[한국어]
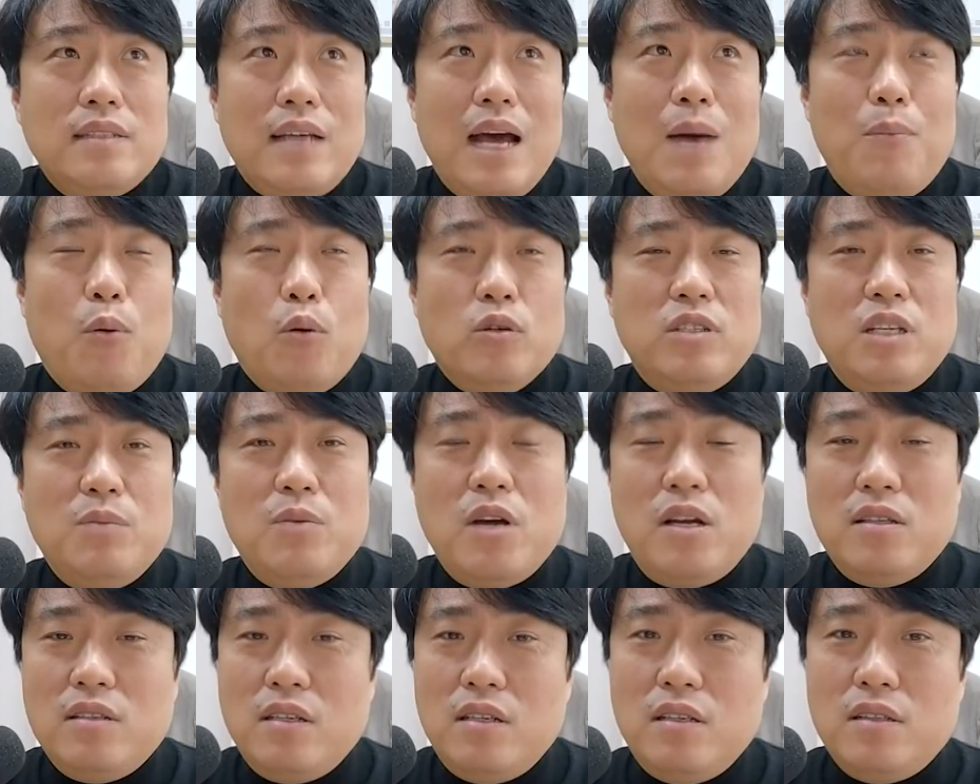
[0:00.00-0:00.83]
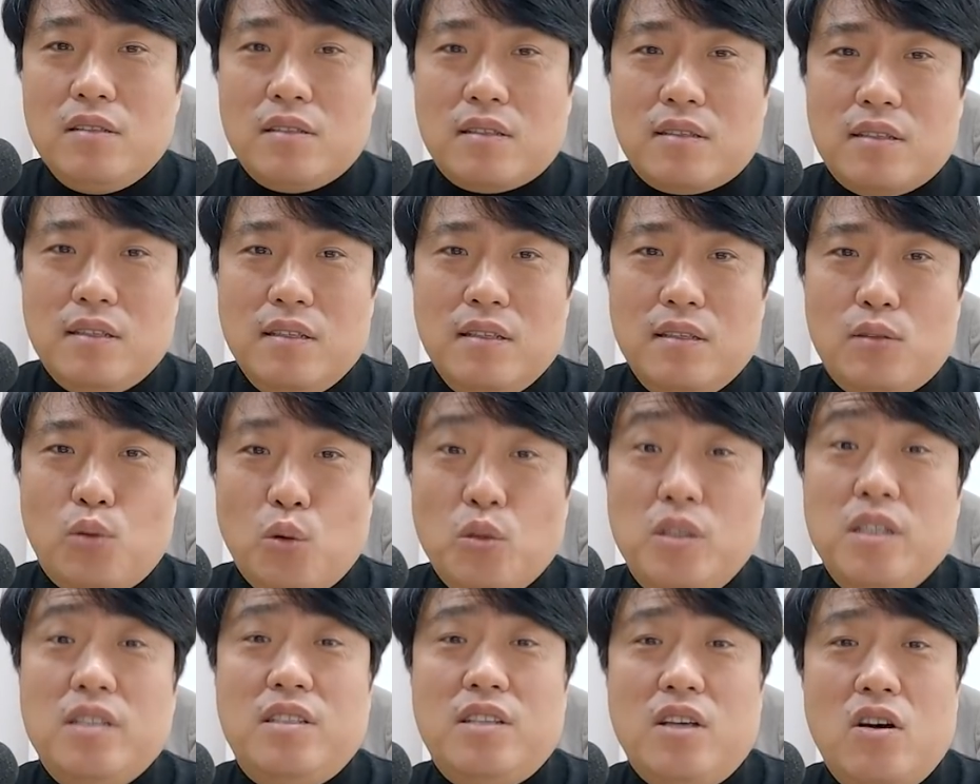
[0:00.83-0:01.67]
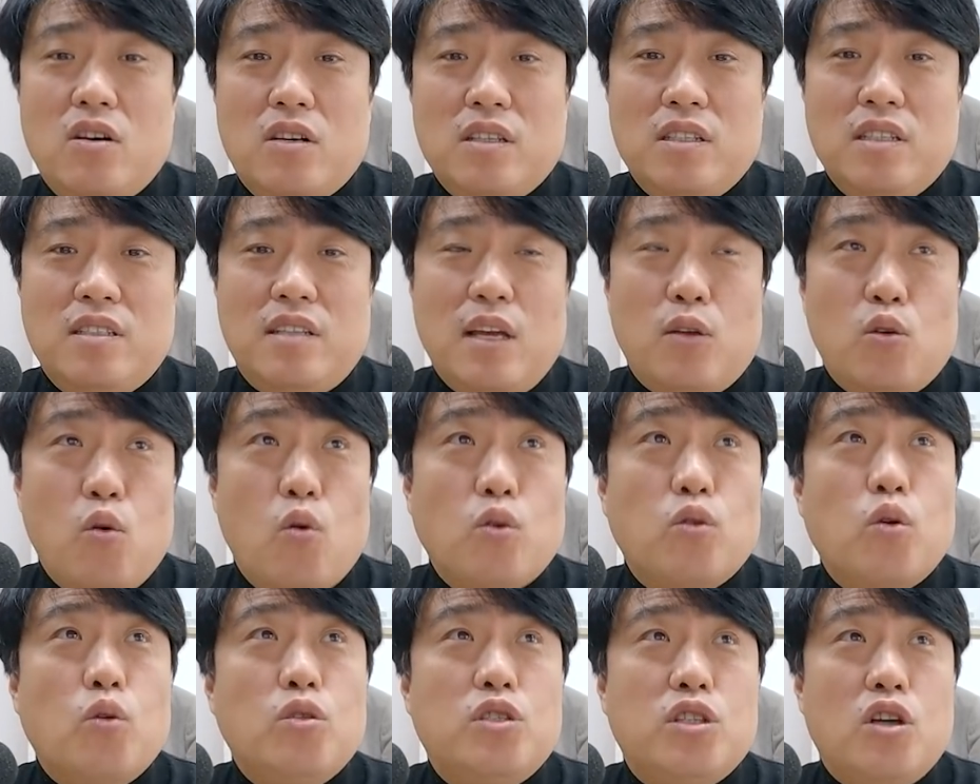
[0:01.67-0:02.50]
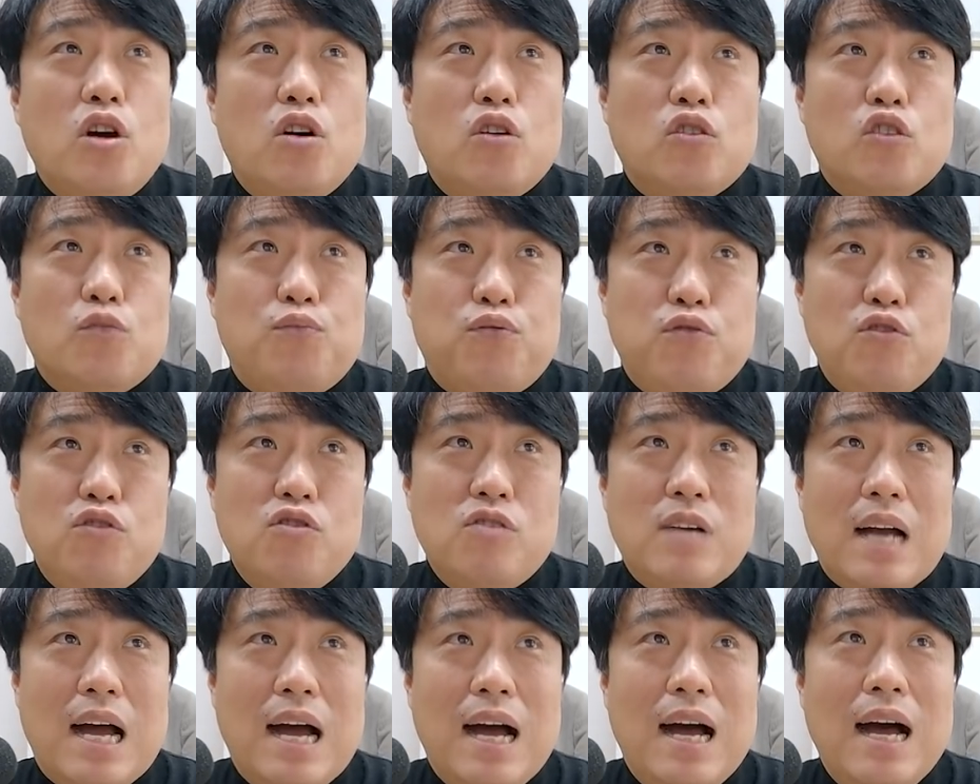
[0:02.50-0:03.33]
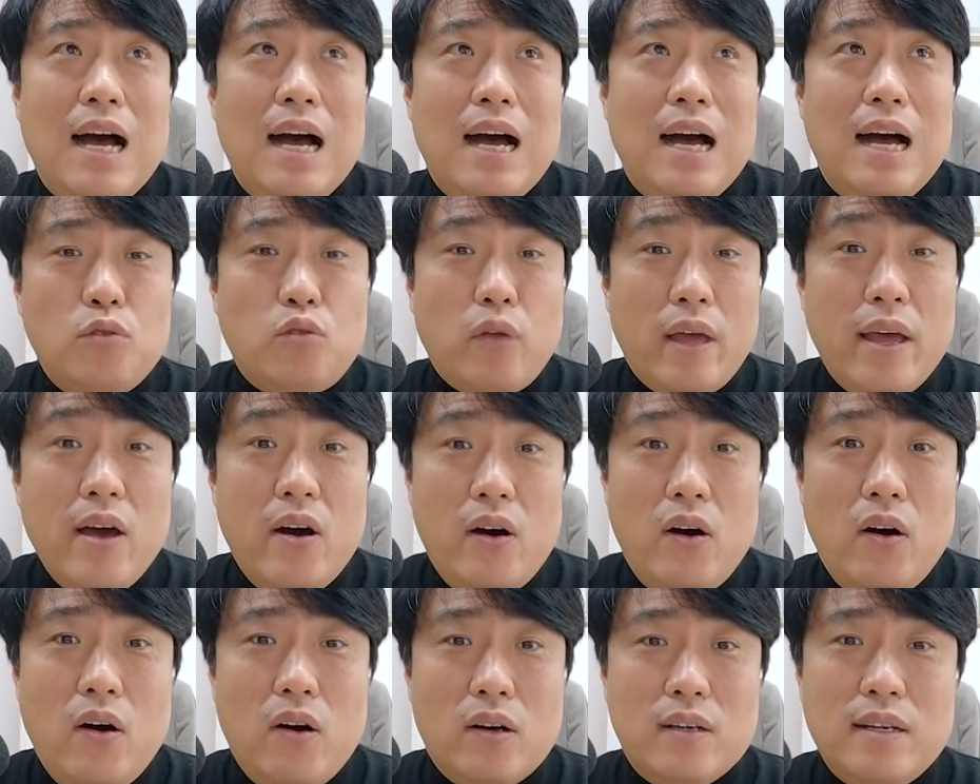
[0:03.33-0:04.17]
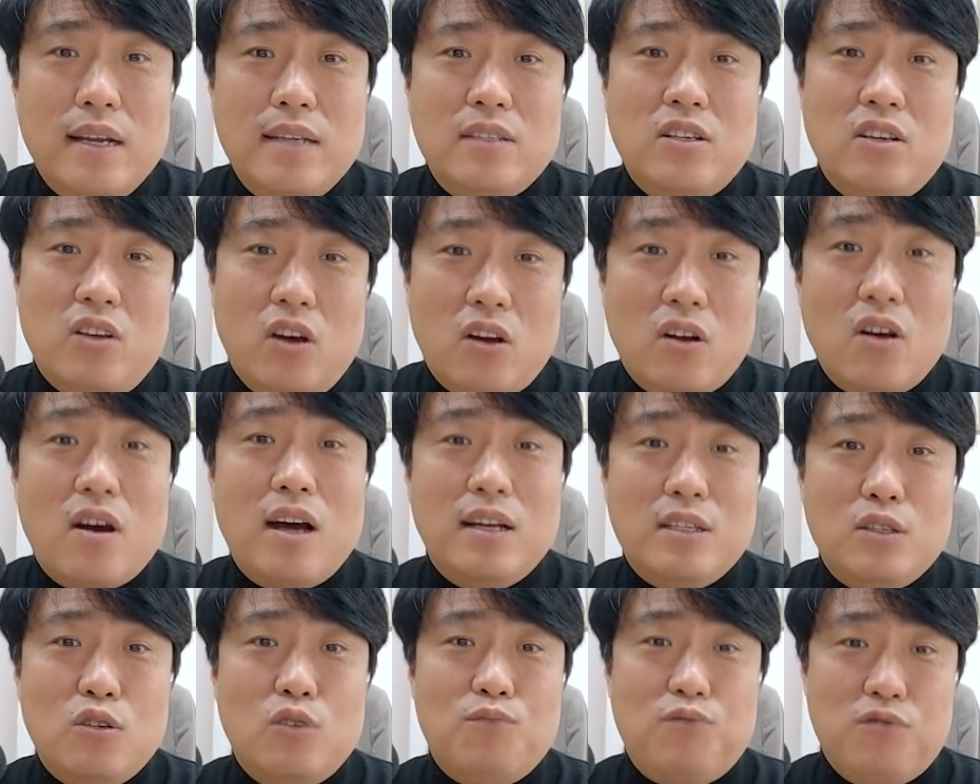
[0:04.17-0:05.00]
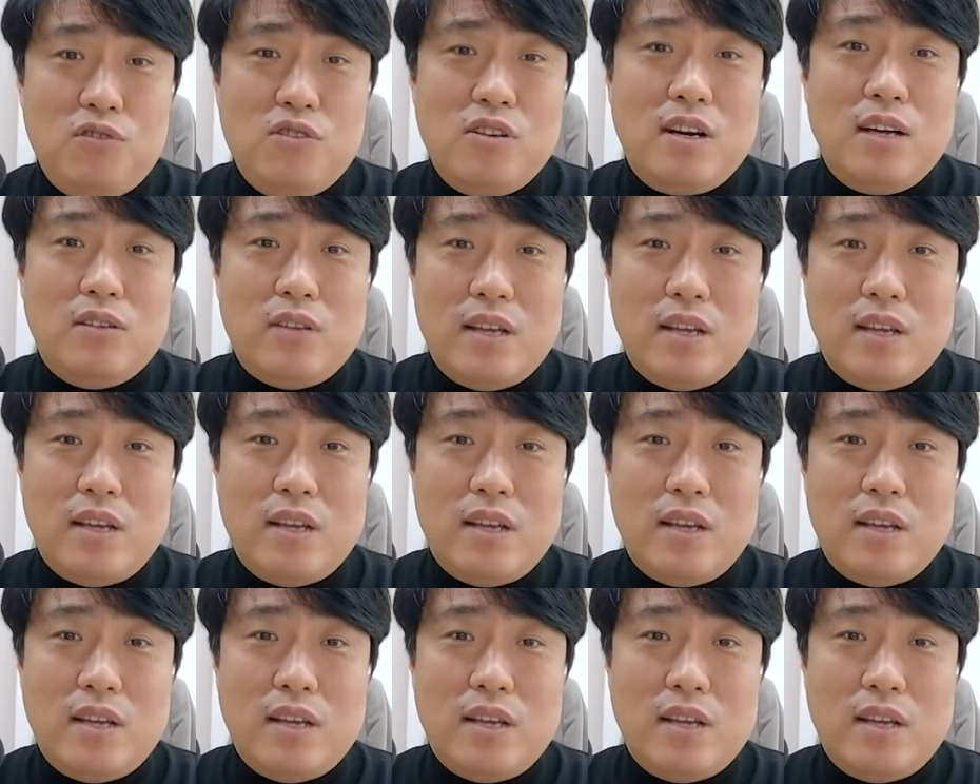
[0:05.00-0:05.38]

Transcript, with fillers: 자, 보시면은 그 도시지역은 이제 용도지역으로 분류가 돼요. 그래서 여러 가지로 분류가